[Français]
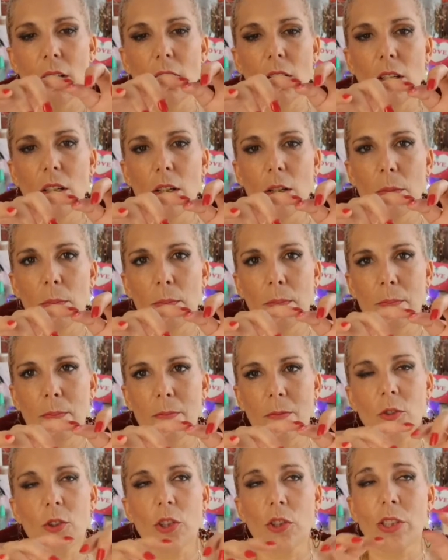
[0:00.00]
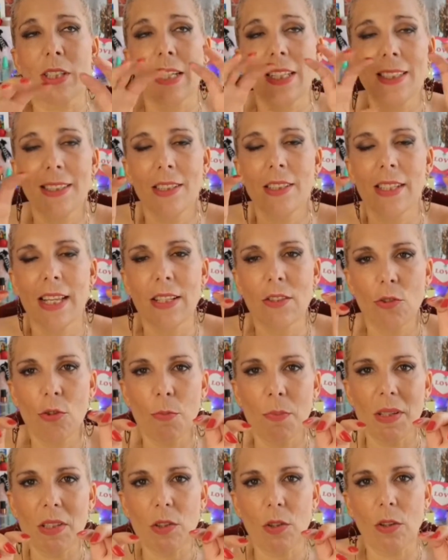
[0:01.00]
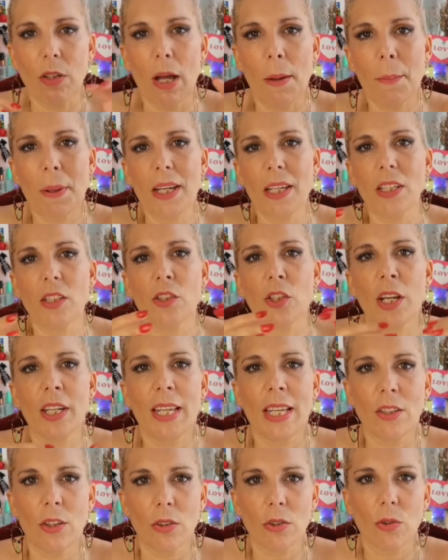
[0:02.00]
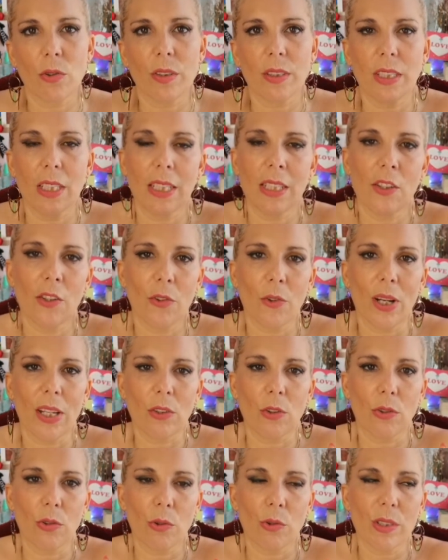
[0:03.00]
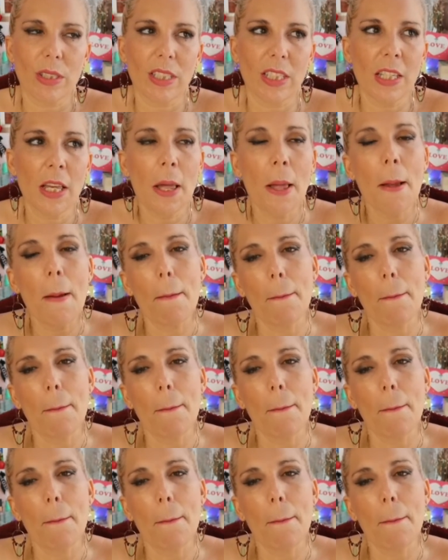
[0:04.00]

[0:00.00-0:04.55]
Euh, j'insiste là-dessus parce que après il y en a d'autres aussi, il y en aura d'autres aussi,